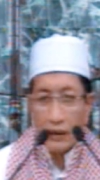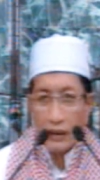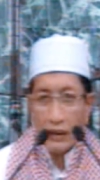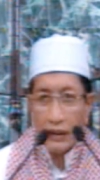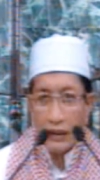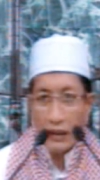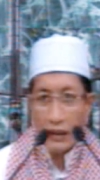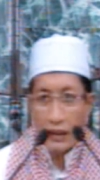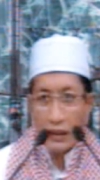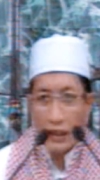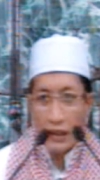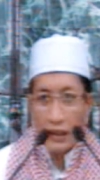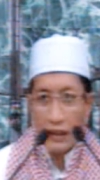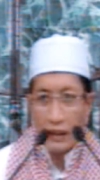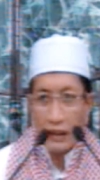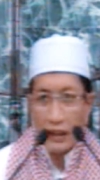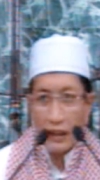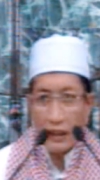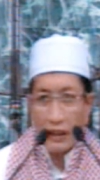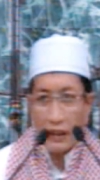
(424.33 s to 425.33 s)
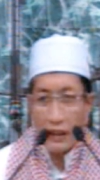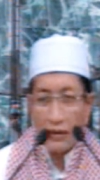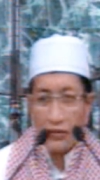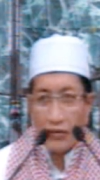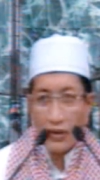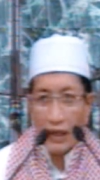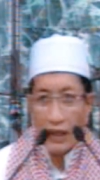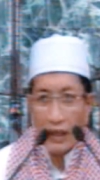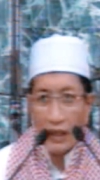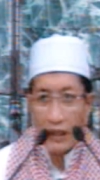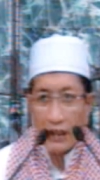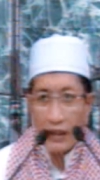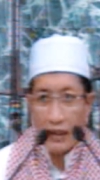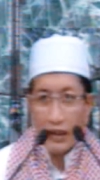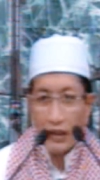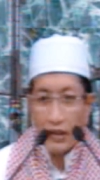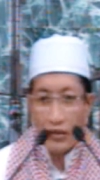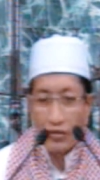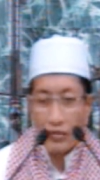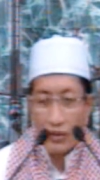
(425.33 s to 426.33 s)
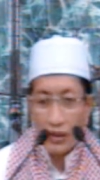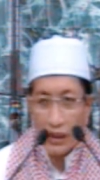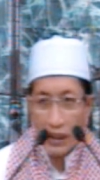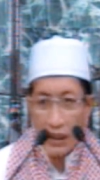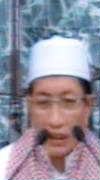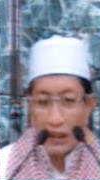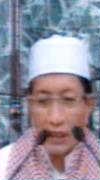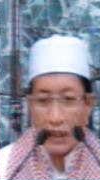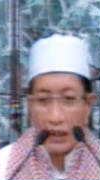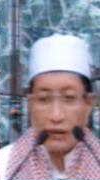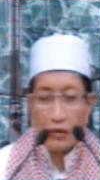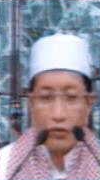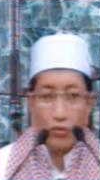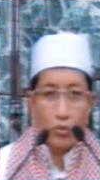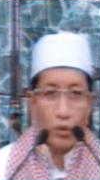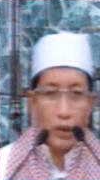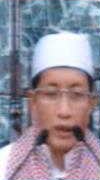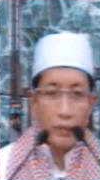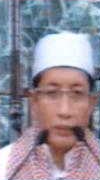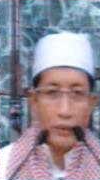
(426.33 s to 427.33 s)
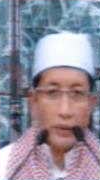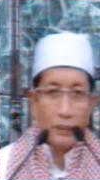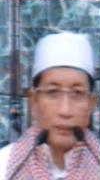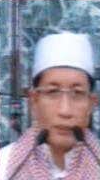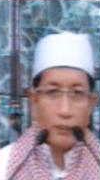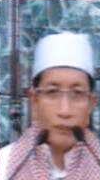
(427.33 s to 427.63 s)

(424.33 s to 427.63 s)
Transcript: diingat yang dirasakan istri atau suami